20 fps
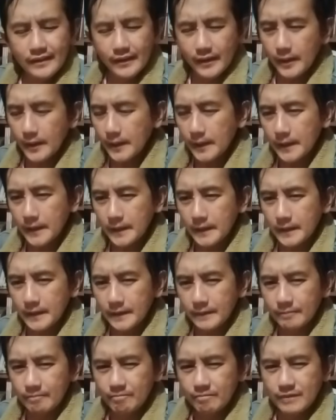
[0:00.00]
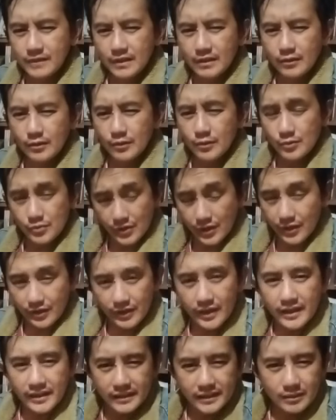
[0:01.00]
Uh, ah,
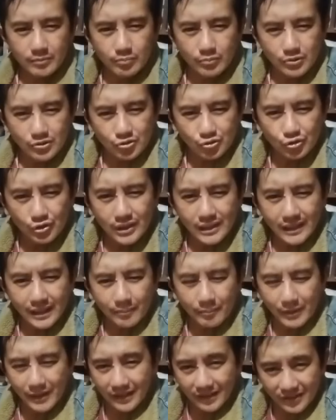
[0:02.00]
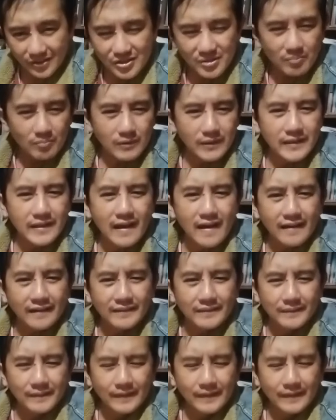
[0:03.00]
usaran na iti personal nga panagdisiplina.